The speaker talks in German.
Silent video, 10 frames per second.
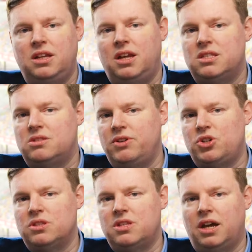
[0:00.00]
die in der
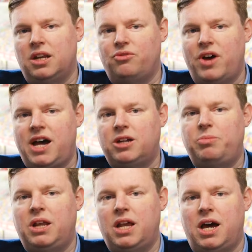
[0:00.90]
Zwischenzeit auf acht
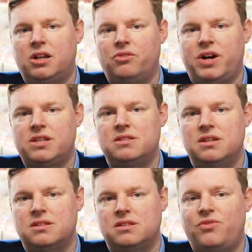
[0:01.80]
Bände angewachsen
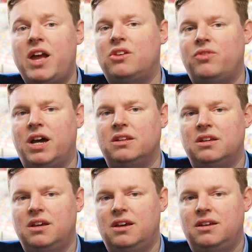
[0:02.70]
ist, weltweit
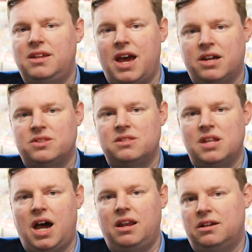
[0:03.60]
die Herzen
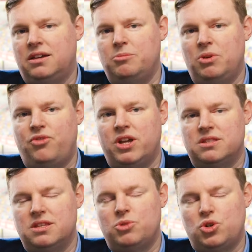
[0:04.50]
aller
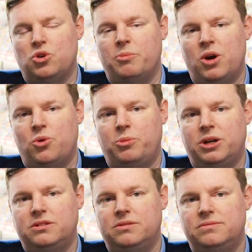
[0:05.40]
Krimifans im Sturm
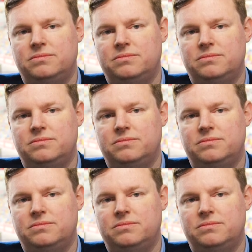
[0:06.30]
erobert.